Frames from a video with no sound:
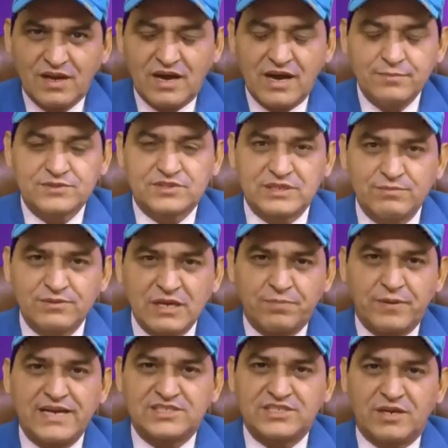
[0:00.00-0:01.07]
हम सबके
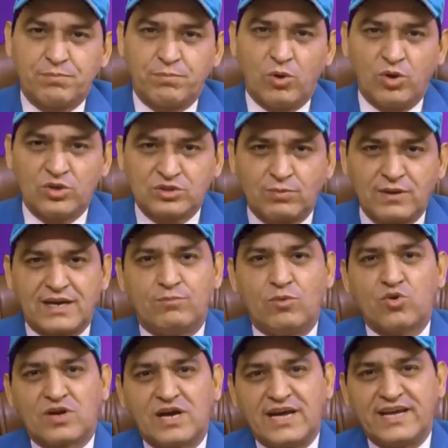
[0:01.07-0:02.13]
पास एक बहुत बड़ा
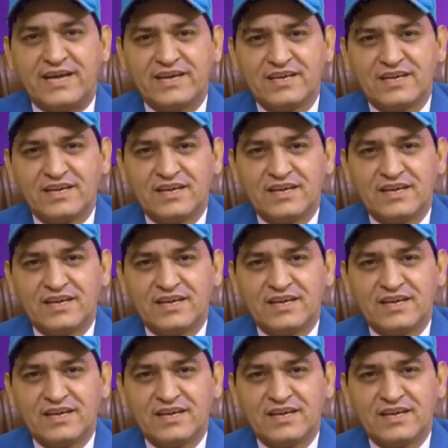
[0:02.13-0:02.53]
मौका है